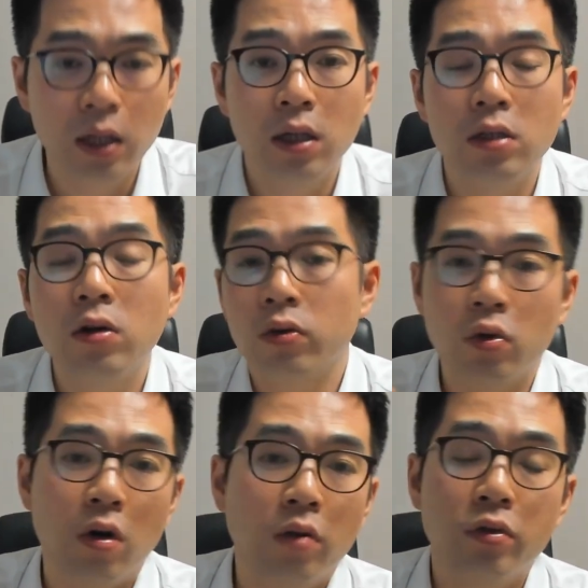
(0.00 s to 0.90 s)
이런 것도
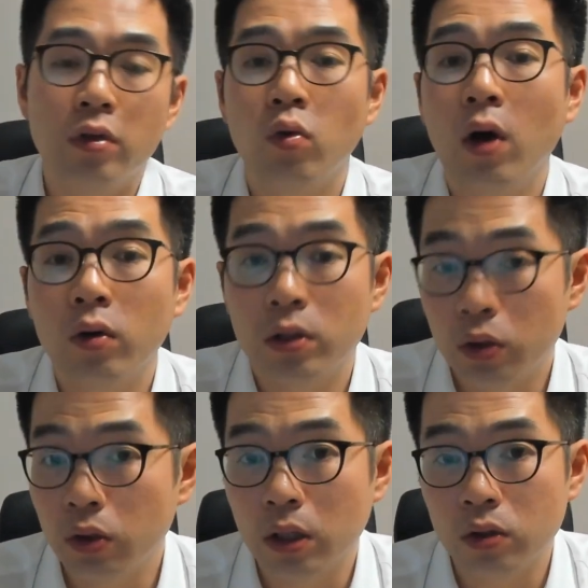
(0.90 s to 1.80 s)
여러분들의 노하우가 될
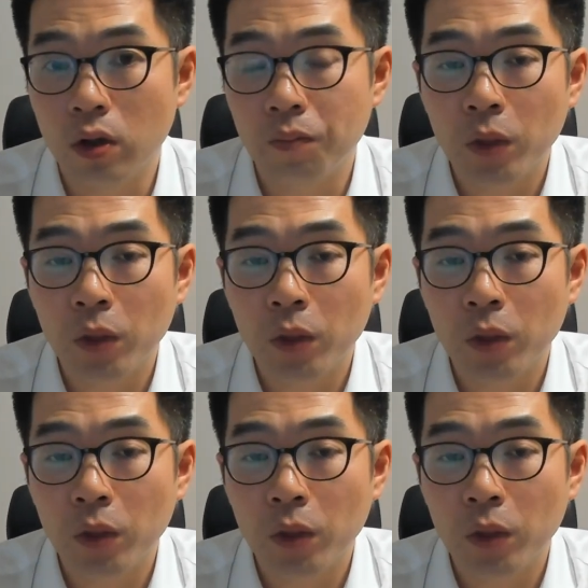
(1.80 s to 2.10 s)
수 있겠죠.